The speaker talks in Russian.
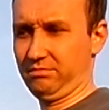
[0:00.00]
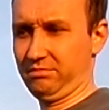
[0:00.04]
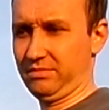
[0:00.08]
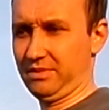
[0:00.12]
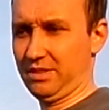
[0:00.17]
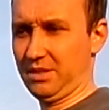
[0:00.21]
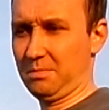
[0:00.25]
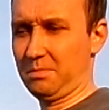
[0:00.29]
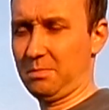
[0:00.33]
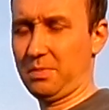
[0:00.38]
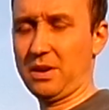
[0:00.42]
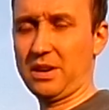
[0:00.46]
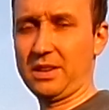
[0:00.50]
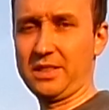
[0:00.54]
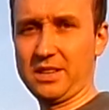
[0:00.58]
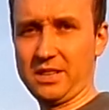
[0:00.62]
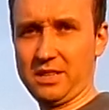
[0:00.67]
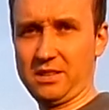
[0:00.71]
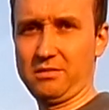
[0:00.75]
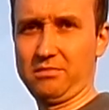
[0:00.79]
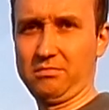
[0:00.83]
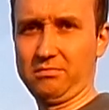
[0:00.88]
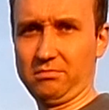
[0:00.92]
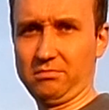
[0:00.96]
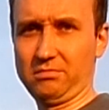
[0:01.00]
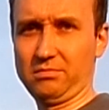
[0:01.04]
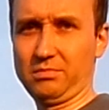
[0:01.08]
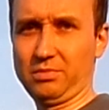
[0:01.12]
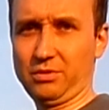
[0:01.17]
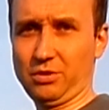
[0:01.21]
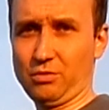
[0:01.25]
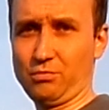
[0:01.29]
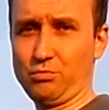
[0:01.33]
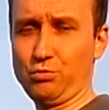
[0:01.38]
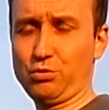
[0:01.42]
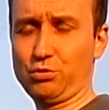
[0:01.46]
и падать,
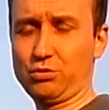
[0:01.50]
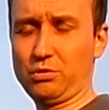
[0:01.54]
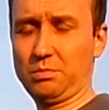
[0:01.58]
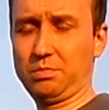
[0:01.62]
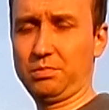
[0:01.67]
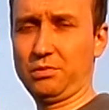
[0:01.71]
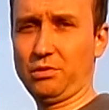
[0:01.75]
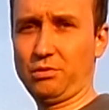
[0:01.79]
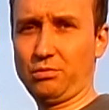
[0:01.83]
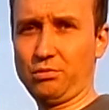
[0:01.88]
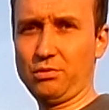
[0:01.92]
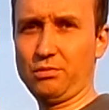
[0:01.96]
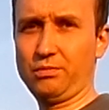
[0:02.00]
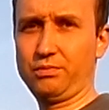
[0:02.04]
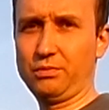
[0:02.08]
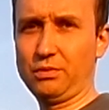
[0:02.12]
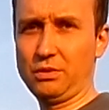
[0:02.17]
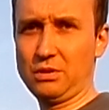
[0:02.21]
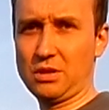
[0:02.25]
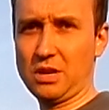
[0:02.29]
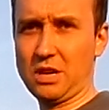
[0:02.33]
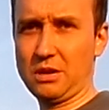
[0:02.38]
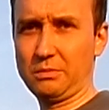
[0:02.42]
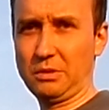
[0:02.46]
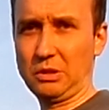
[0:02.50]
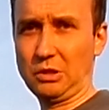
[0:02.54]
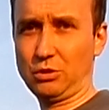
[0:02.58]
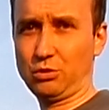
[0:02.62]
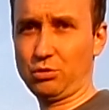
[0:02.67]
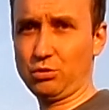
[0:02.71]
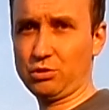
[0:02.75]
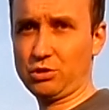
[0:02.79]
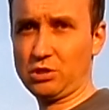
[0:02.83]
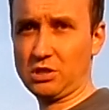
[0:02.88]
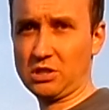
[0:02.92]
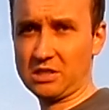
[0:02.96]
потому что плохой фундамент.
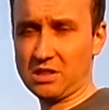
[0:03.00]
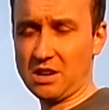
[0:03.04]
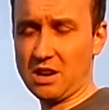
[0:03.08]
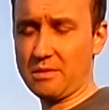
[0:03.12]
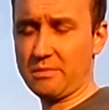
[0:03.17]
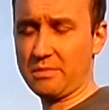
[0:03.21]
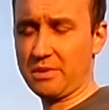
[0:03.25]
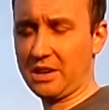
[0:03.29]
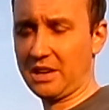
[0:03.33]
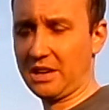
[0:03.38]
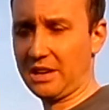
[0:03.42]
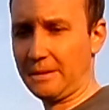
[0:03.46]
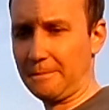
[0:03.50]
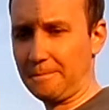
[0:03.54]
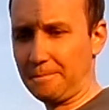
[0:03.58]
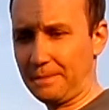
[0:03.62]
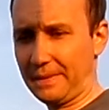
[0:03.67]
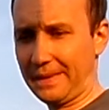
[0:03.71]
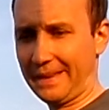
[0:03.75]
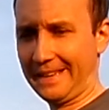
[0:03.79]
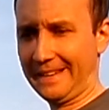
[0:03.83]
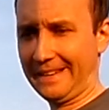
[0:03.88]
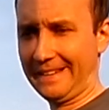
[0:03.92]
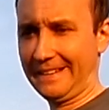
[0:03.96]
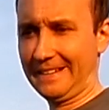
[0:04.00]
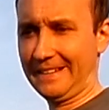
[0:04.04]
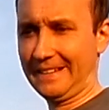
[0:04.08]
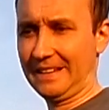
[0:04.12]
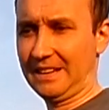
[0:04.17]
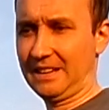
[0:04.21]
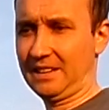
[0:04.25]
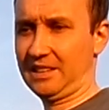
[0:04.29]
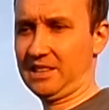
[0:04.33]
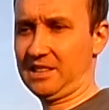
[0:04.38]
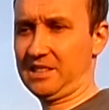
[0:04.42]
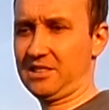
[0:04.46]
То же самое
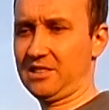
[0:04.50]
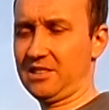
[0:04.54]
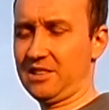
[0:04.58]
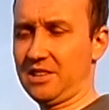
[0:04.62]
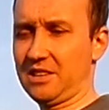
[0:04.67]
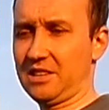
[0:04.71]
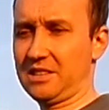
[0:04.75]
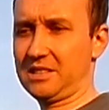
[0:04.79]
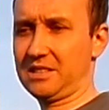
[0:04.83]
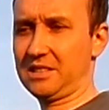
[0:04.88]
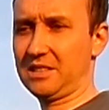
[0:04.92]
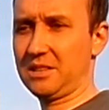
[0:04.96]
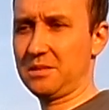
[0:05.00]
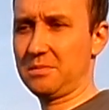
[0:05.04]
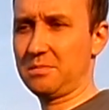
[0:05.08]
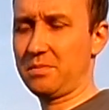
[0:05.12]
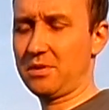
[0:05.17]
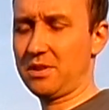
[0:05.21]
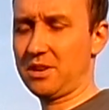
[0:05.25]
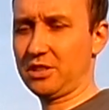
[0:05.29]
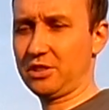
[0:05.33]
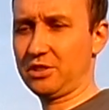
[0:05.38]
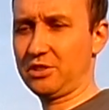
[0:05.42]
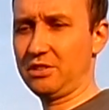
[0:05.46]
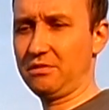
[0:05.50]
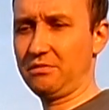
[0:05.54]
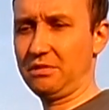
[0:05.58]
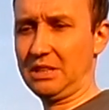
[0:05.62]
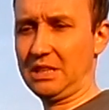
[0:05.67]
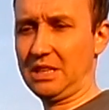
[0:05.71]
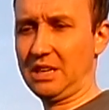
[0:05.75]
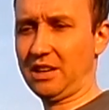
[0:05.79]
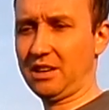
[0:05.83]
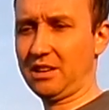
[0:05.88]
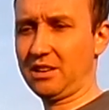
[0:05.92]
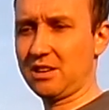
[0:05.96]
касается и башни
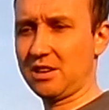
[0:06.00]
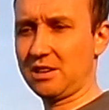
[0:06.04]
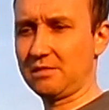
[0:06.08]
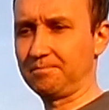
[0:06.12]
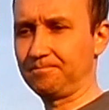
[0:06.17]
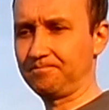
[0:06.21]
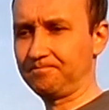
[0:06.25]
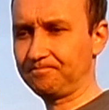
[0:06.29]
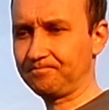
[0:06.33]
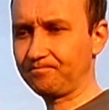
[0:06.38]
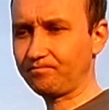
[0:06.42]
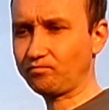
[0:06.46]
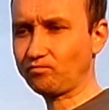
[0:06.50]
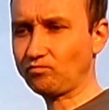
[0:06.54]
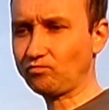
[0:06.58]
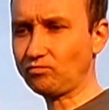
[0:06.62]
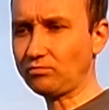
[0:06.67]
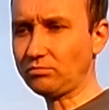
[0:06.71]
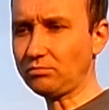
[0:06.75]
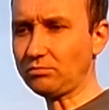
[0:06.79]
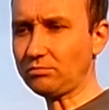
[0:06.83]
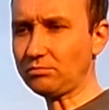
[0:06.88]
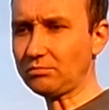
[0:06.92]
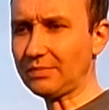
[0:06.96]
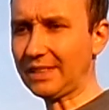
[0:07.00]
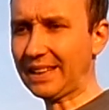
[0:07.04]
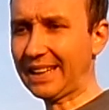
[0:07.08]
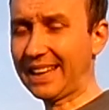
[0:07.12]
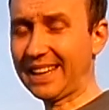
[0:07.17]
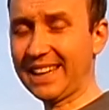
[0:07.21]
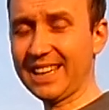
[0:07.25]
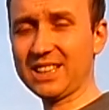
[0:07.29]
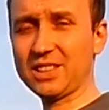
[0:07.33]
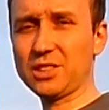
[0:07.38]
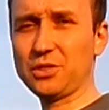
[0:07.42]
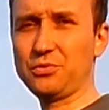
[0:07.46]
ветряка.
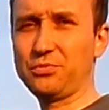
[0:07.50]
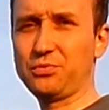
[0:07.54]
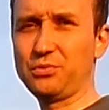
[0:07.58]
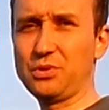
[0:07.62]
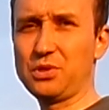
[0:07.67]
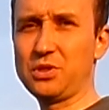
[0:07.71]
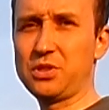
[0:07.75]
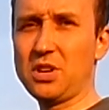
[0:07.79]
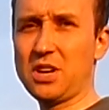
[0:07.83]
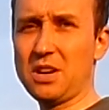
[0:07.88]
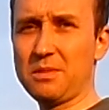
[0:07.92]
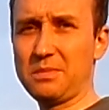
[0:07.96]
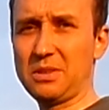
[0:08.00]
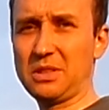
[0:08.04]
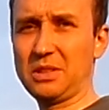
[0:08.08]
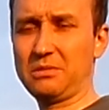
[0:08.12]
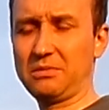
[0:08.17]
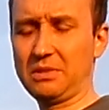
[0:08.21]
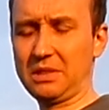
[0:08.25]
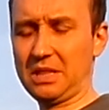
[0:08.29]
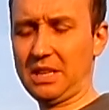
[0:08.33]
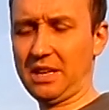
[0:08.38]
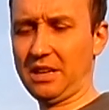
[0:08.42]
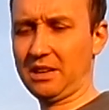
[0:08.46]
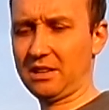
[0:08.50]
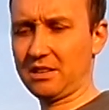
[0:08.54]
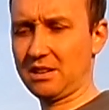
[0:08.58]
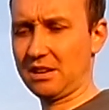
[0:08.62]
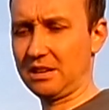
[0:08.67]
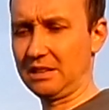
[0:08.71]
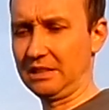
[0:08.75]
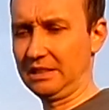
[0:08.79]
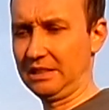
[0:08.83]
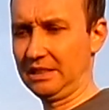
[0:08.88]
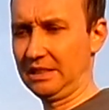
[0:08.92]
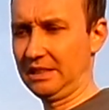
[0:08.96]
Это фундамент
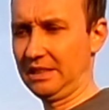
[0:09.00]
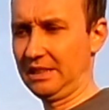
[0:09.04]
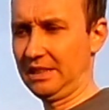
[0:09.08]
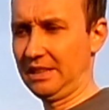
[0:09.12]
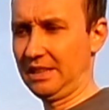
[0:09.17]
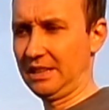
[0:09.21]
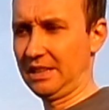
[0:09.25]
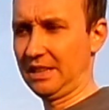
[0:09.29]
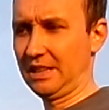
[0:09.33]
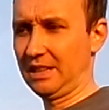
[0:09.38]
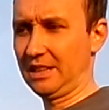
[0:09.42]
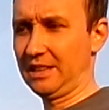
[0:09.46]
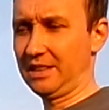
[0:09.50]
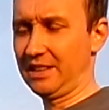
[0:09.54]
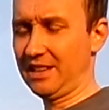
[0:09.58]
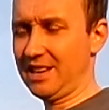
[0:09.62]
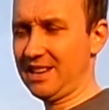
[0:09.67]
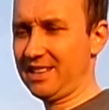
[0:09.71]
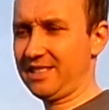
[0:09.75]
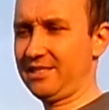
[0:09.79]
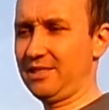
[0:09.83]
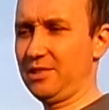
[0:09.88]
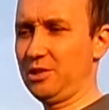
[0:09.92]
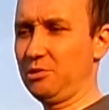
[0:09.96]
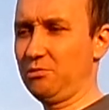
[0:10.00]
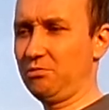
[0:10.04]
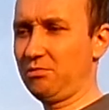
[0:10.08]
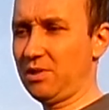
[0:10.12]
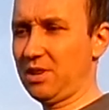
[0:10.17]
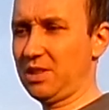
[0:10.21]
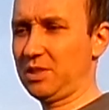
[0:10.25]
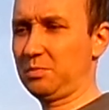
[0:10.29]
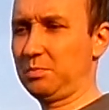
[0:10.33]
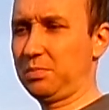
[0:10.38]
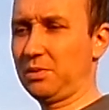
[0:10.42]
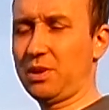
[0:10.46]
ветряка. Если у
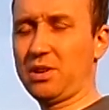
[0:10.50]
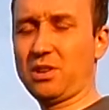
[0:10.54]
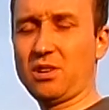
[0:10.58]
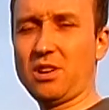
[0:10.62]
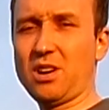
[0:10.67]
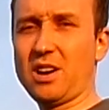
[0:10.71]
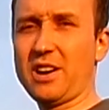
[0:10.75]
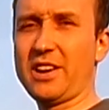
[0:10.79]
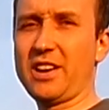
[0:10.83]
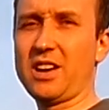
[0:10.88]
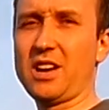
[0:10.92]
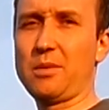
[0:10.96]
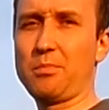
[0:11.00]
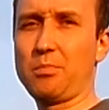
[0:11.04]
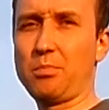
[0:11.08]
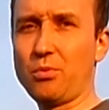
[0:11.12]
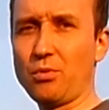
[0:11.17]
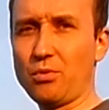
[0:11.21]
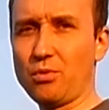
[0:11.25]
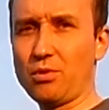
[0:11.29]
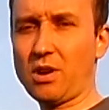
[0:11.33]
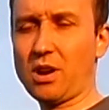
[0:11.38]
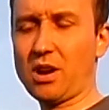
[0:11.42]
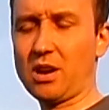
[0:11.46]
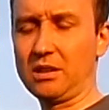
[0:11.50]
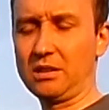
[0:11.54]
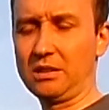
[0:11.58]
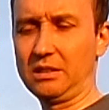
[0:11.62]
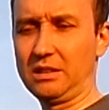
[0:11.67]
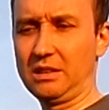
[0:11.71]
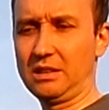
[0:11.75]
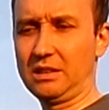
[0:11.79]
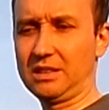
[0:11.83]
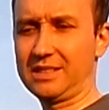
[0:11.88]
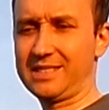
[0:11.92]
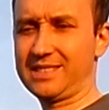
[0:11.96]
вас плохая опора,
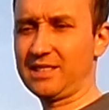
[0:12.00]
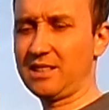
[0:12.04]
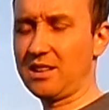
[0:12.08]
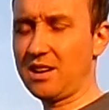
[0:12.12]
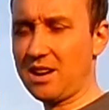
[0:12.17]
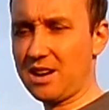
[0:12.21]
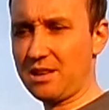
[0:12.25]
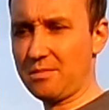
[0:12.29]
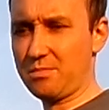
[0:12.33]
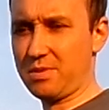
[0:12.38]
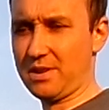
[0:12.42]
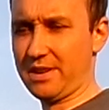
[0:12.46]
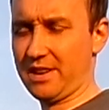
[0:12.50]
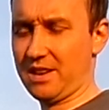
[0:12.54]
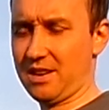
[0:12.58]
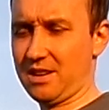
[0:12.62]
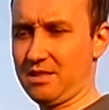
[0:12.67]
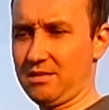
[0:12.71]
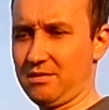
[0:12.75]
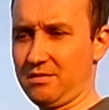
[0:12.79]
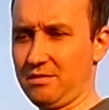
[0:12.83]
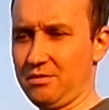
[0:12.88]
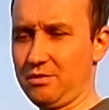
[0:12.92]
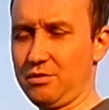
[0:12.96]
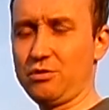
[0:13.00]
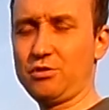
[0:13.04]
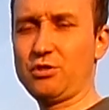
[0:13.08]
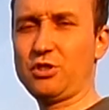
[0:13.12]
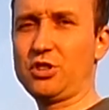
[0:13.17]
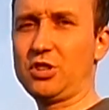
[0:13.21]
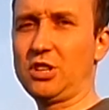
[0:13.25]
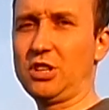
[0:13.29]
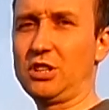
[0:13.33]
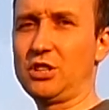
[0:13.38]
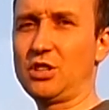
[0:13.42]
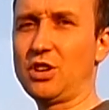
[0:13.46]
слабая, ее
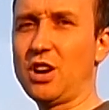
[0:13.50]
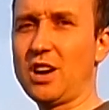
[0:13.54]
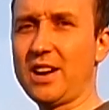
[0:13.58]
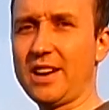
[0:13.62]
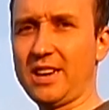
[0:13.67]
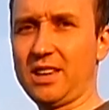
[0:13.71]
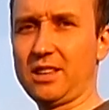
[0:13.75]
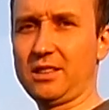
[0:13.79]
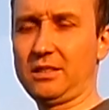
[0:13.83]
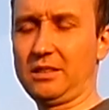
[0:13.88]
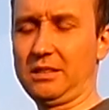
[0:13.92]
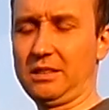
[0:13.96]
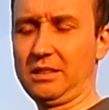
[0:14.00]
шатает,